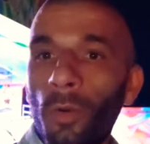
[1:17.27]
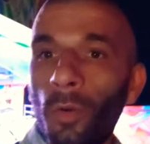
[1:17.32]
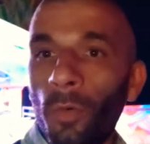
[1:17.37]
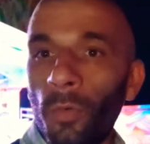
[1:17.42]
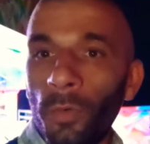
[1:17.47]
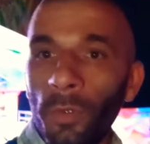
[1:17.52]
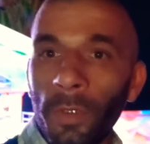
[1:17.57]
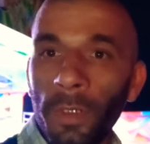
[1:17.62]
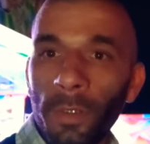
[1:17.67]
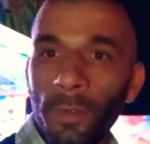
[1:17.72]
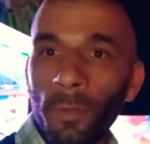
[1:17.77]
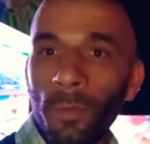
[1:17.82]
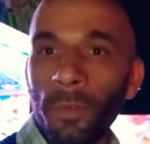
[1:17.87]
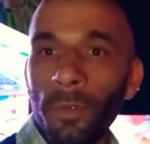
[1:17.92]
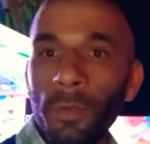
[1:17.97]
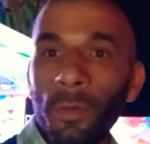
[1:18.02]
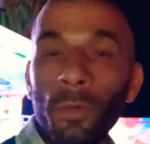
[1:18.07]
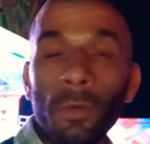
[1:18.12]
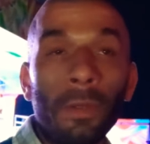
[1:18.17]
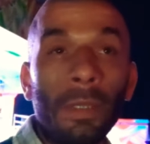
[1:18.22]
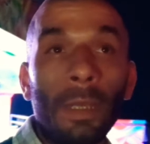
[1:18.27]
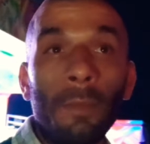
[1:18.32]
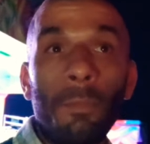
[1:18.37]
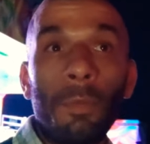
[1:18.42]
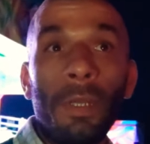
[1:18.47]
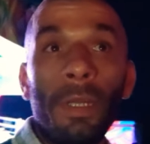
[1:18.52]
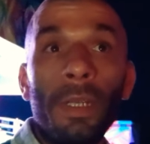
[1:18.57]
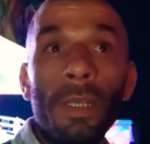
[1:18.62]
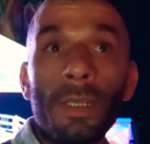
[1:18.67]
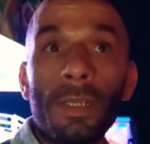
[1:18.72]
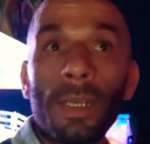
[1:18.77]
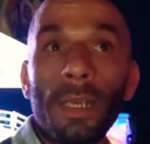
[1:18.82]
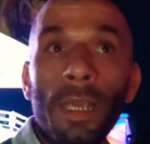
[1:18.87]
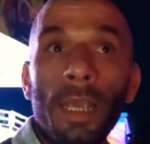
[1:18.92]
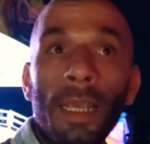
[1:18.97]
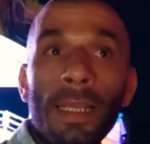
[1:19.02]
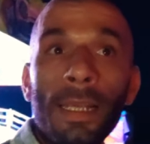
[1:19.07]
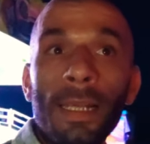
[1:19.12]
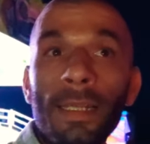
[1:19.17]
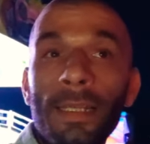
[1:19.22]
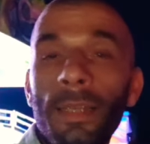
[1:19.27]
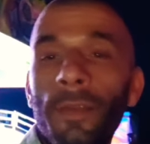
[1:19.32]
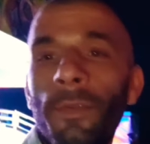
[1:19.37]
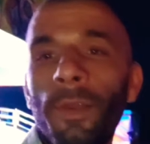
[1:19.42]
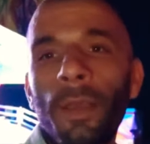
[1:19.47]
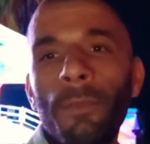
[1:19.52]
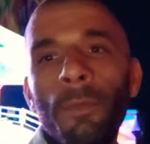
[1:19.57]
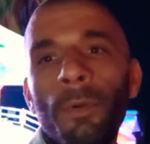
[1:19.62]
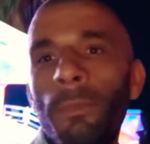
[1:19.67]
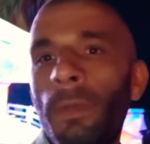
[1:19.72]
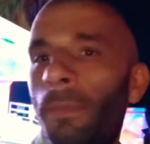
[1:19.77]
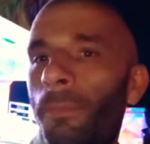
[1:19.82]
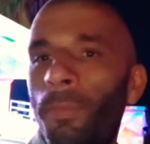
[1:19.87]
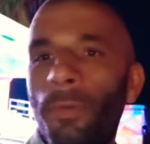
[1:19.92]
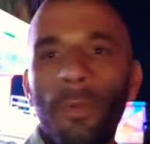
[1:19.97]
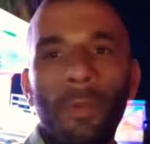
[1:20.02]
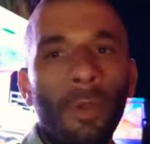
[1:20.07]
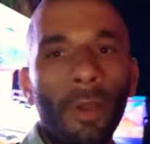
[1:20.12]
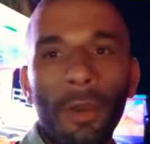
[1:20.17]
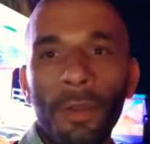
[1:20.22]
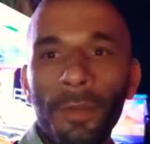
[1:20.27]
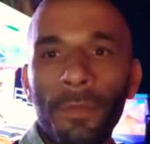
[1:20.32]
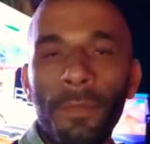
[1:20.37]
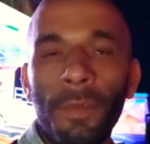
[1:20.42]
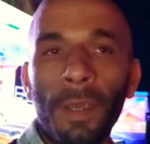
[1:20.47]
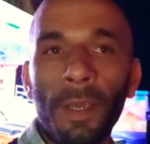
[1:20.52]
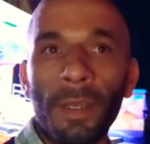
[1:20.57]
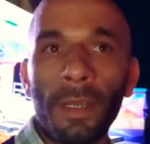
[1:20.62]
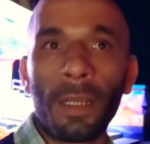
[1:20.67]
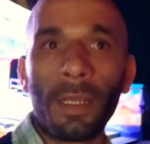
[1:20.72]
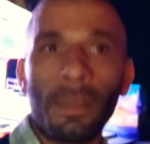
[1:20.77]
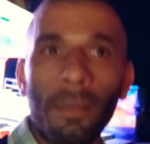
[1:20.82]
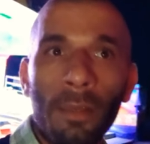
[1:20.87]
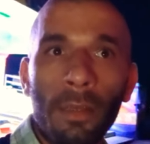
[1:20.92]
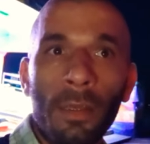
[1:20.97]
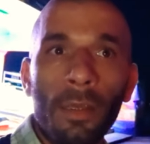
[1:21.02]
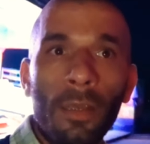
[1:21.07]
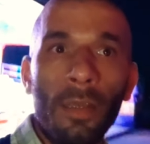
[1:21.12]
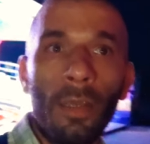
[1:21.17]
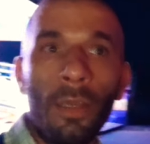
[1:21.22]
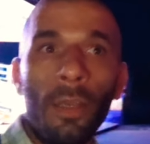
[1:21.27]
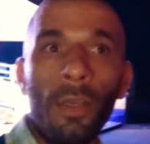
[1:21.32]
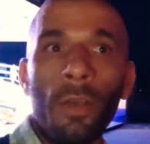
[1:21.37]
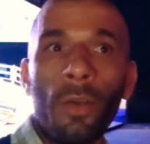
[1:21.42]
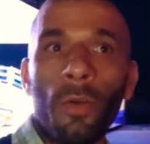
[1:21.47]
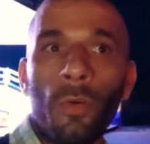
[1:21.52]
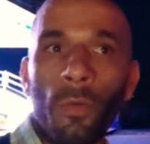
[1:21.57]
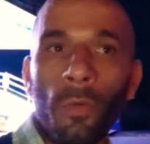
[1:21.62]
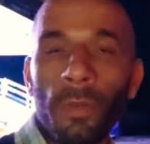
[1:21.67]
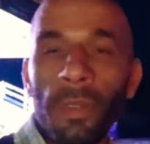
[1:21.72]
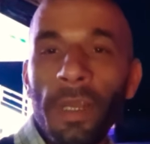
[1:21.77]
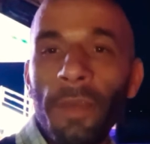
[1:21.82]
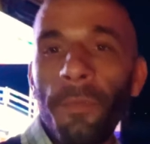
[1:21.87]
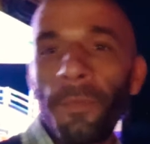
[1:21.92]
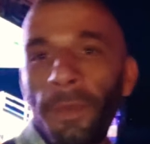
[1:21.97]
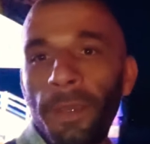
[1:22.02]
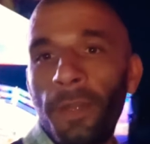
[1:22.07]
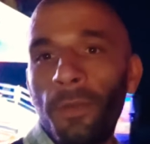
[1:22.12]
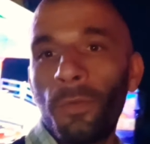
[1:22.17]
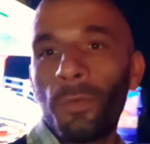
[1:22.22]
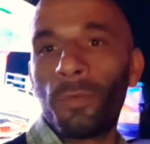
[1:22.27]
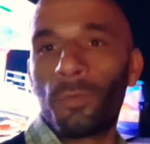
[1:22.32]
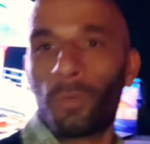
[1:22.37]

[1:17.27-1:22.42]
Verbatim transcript: On, comptabilise, et ça c'est vraiment ma plus grande fierté, on a fait nos